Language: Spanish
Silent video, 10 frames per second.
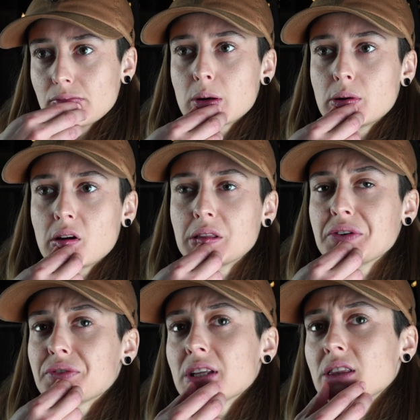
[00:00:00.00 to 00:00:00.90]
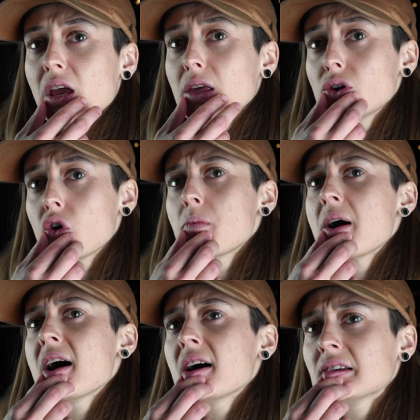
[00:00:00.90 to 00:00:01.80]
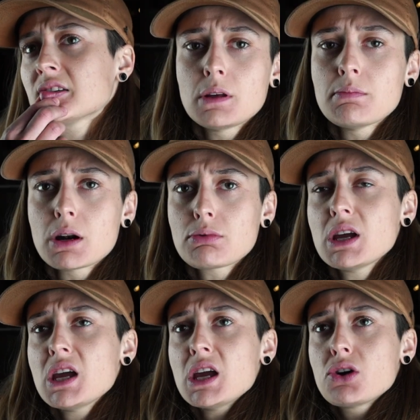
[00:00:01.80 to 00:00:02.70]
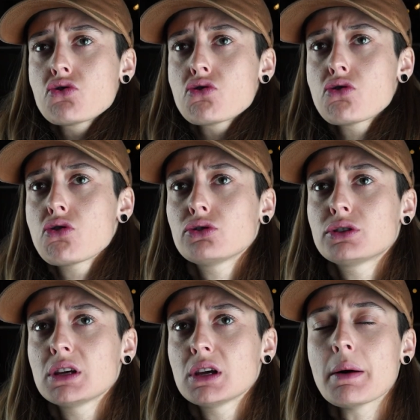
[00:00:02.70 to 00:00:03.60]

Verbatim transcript: hablaban diferentes idiomas, de Marruecos, de...